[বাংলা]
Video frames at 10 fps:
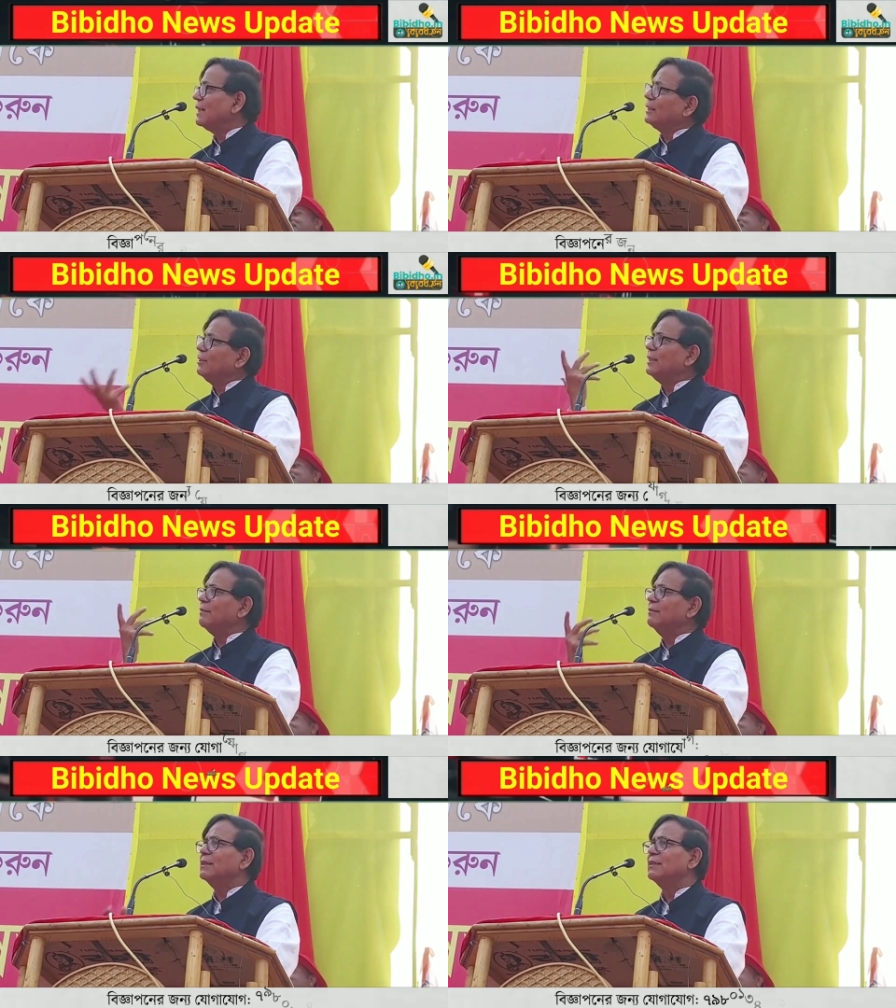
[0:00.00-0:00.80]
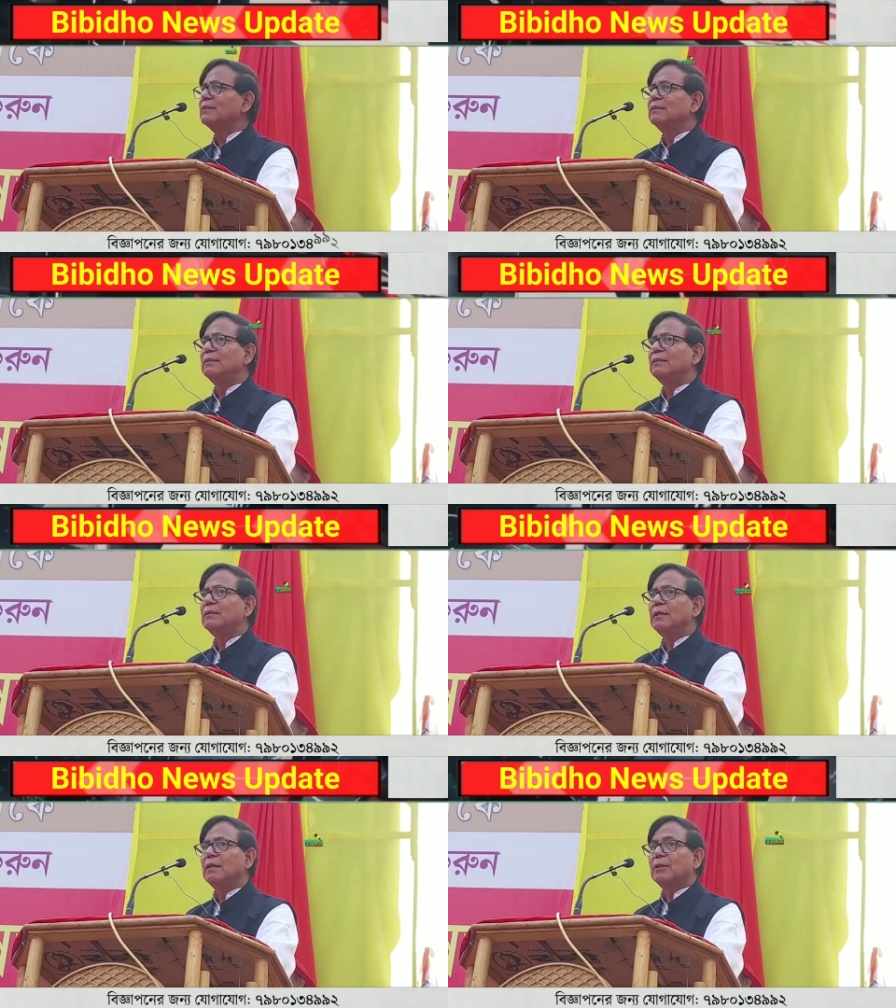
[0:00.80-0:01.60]
চাকরি হয়ে যাবে
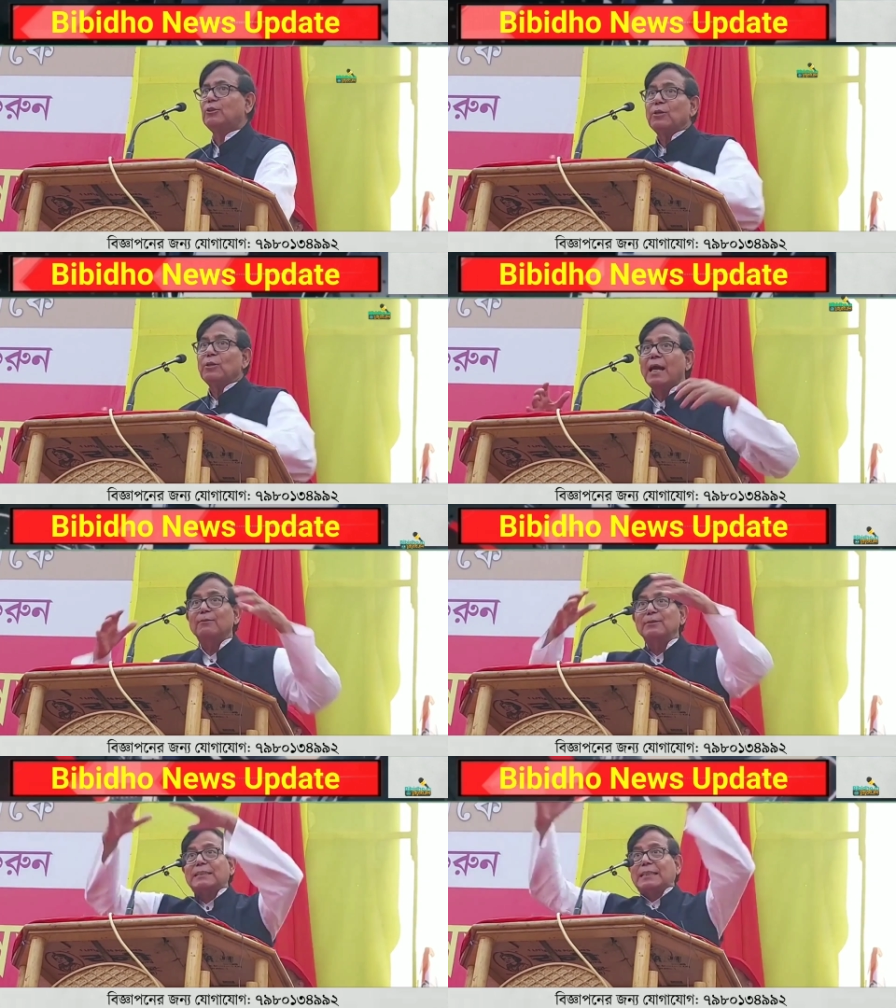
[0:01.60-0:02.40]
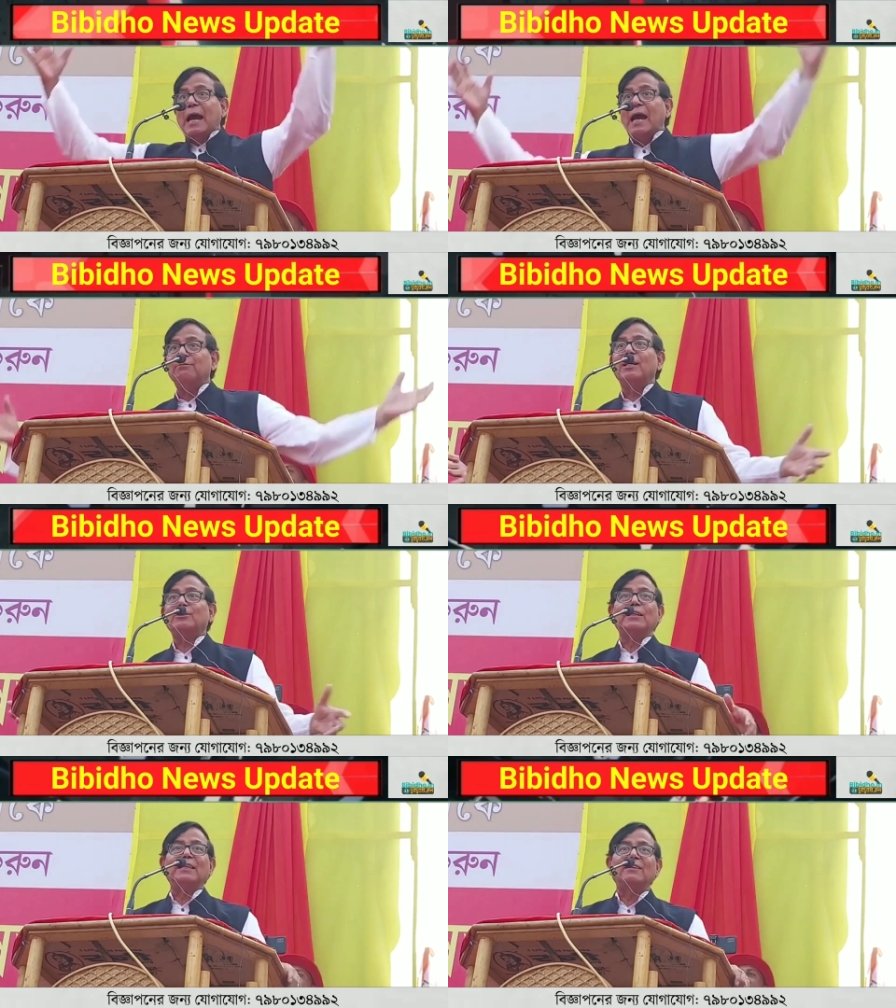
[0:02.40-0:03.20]
কিন্তু এমন একটা
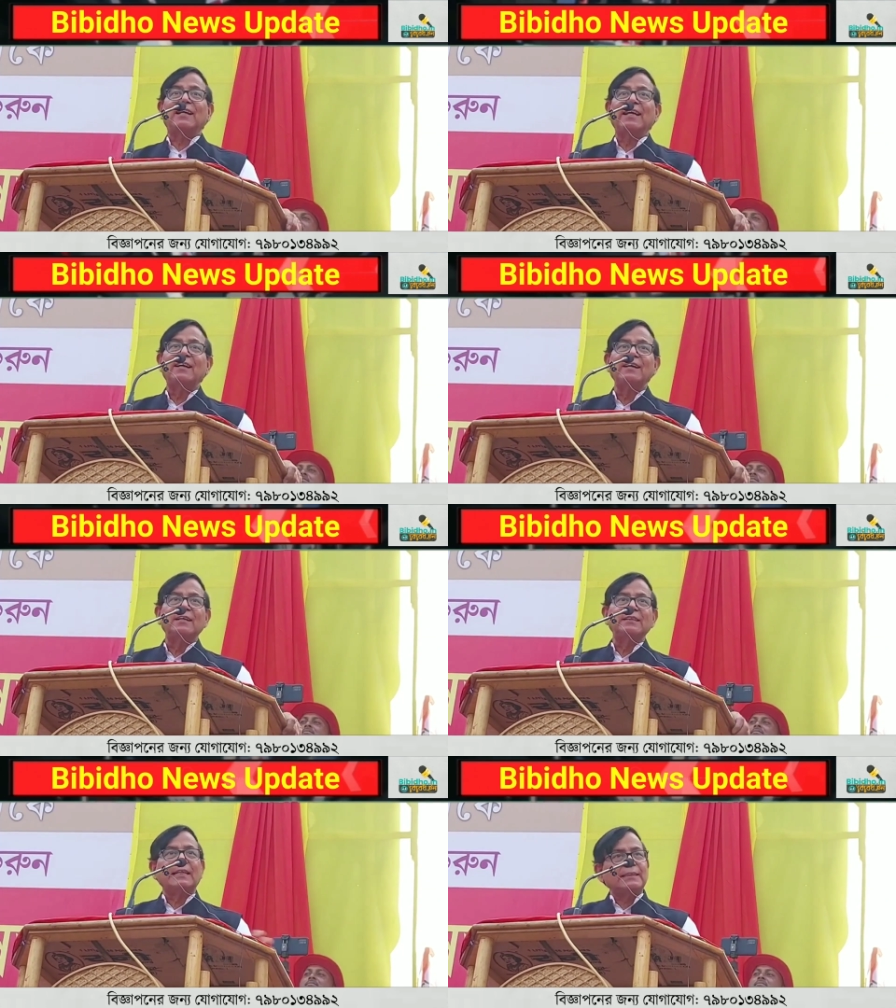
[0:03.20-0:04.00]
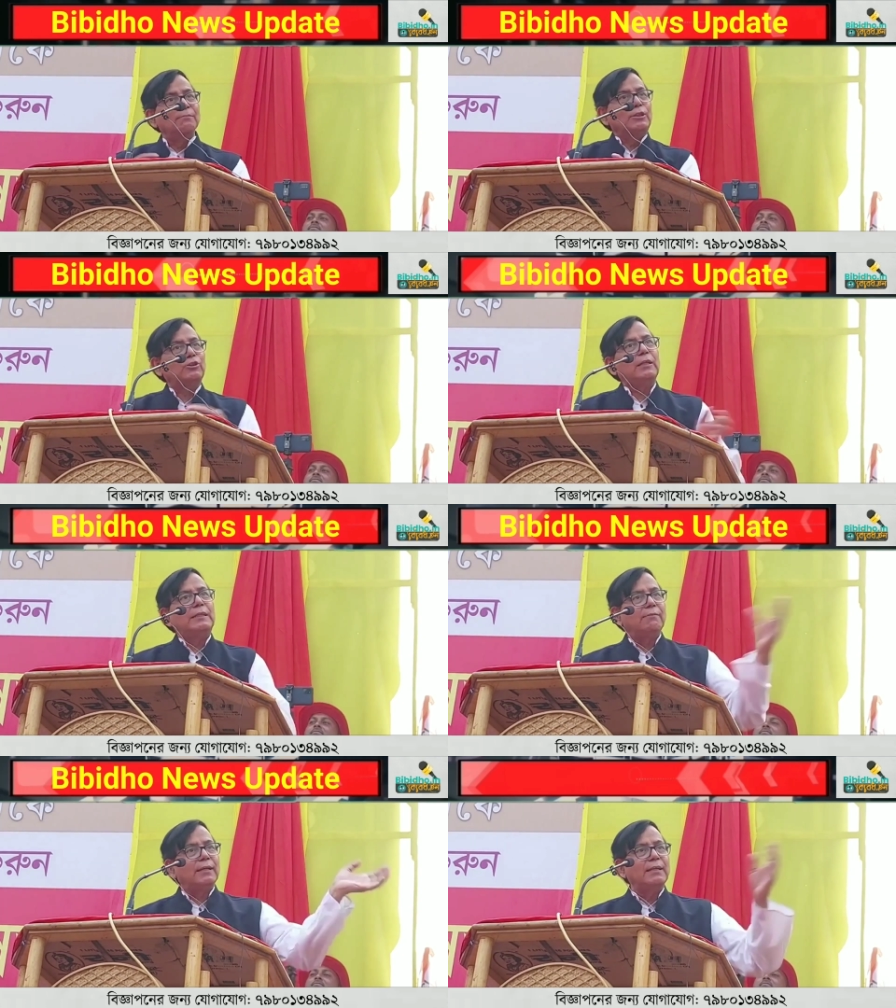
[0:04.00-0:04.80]
আবহাওয়া তৈরি করে যে একটা মিস কল
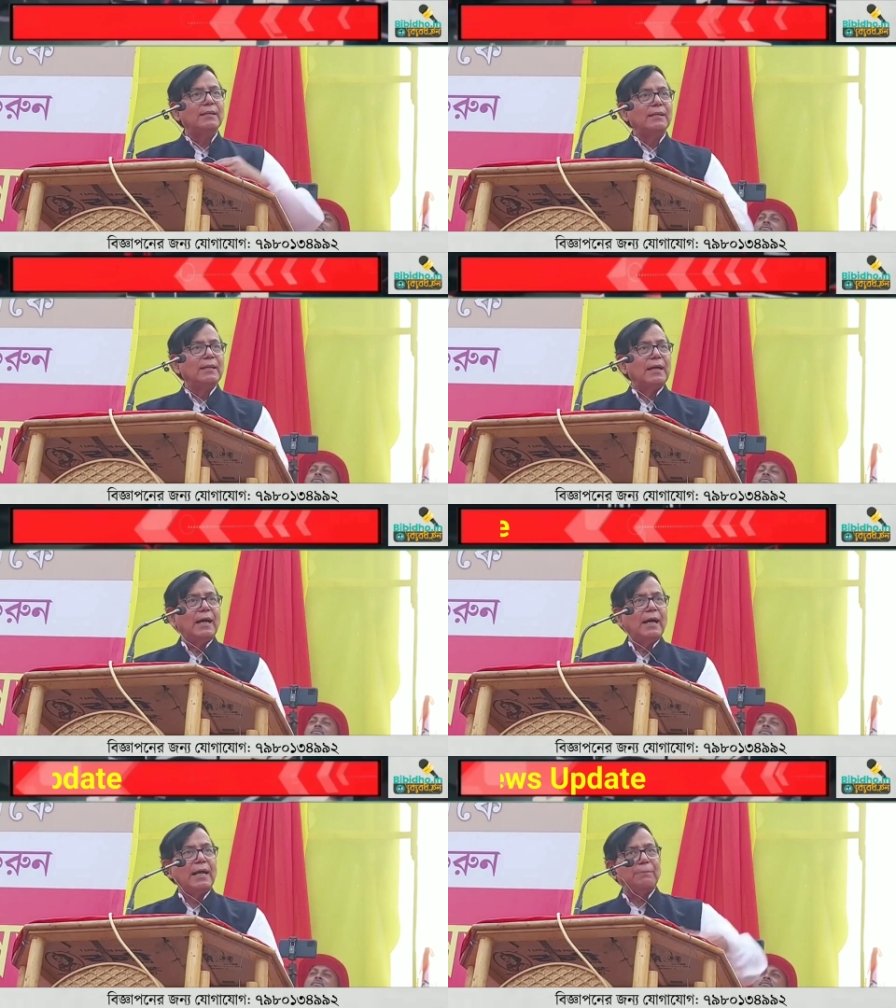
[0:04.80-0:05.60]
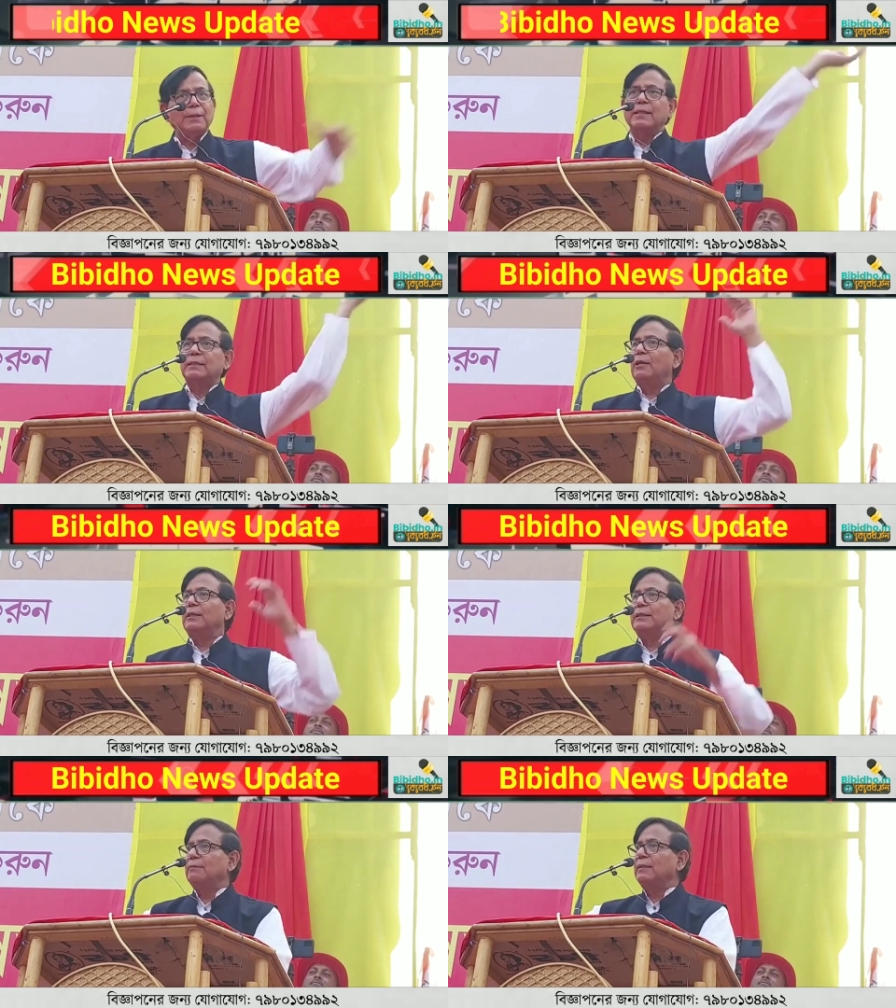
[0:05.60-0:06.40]
দেবেন আর আপনি নেতা
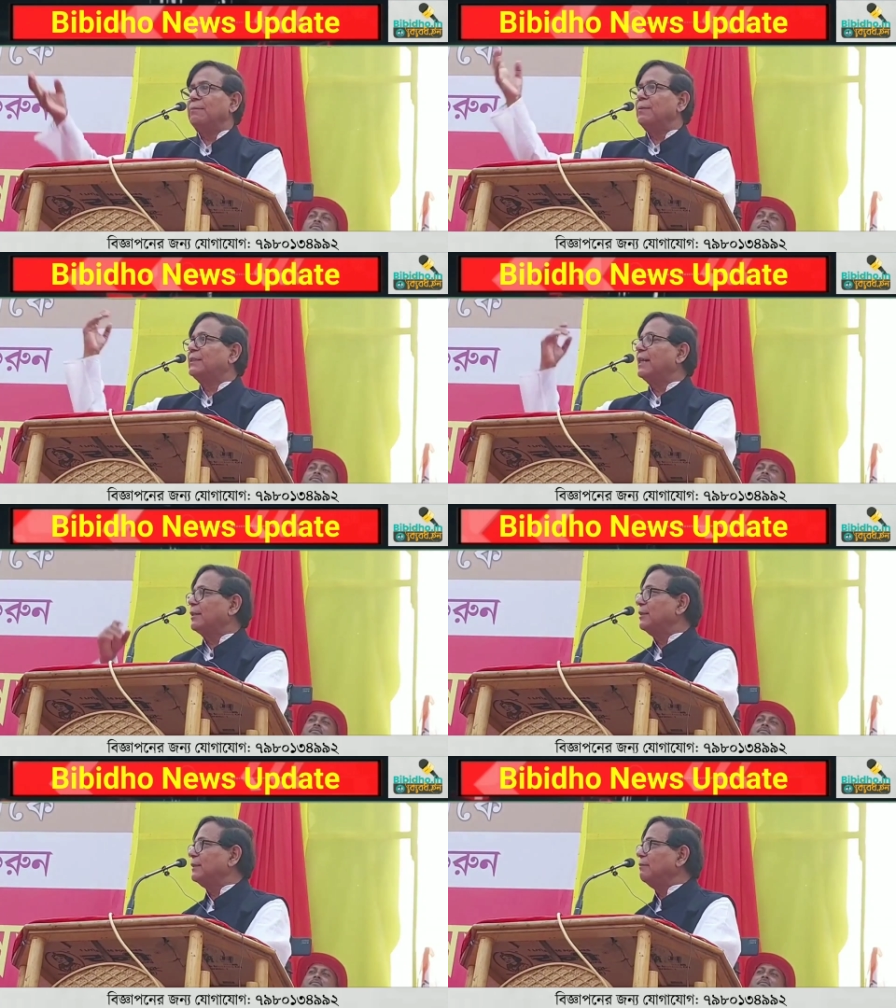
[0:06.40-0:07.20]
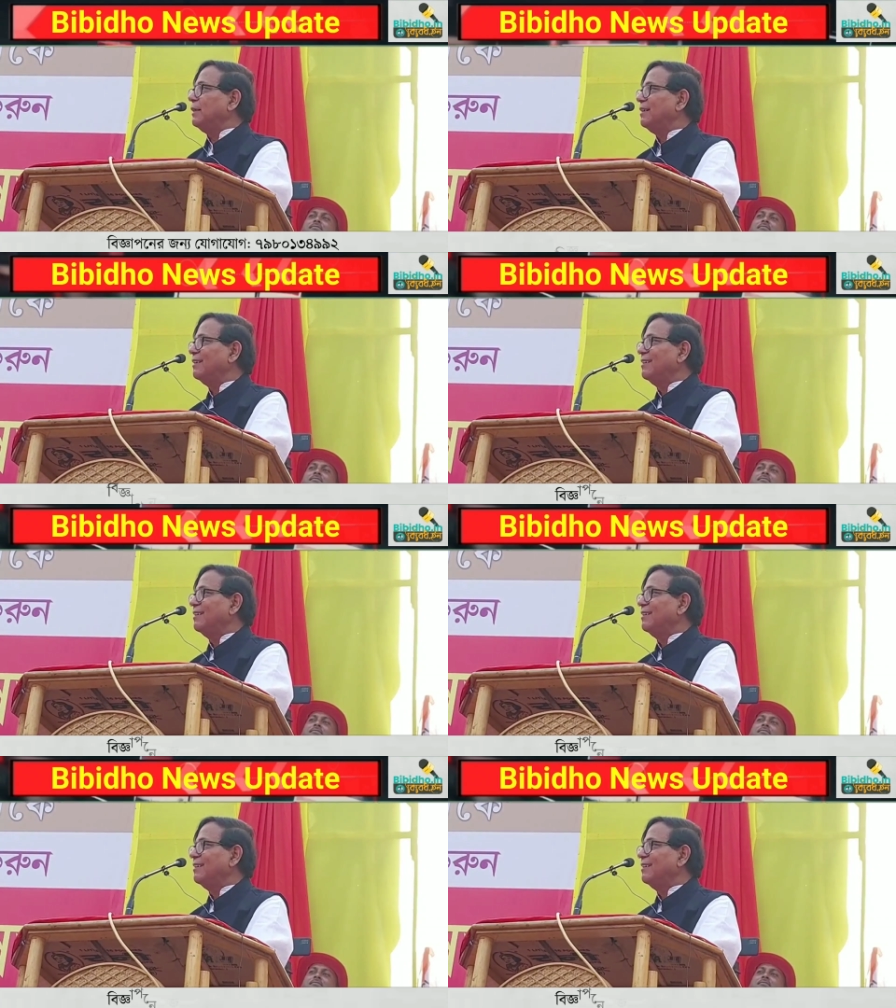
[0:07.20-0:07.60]
হয়ে যাবেন আপনার চাকরি হয়ে যাবে